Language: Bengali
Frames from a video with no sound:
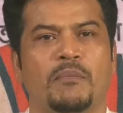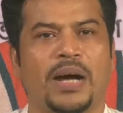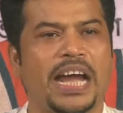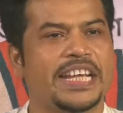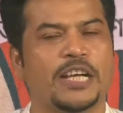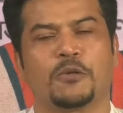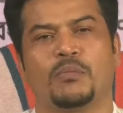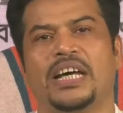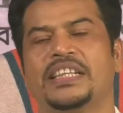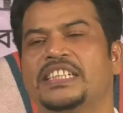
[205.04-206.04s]
ভাইকে
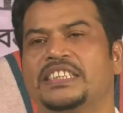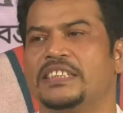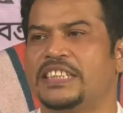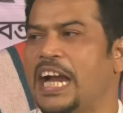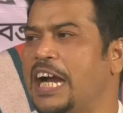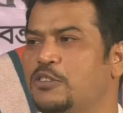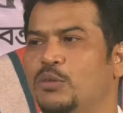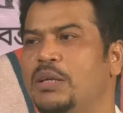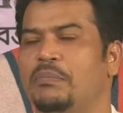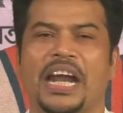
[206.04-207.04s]
কোরবান দিয়েছেন জায়গা
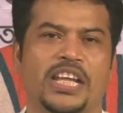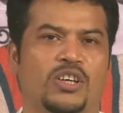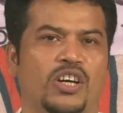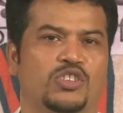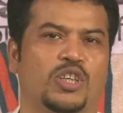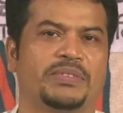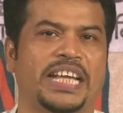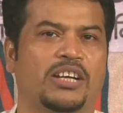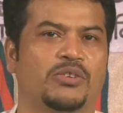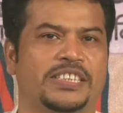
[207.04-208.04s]
জমি বাড়ি ঘর সব
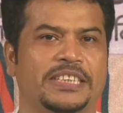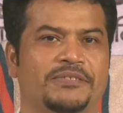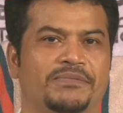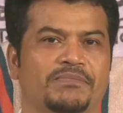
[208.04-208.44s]
ত্যাগ করেছেন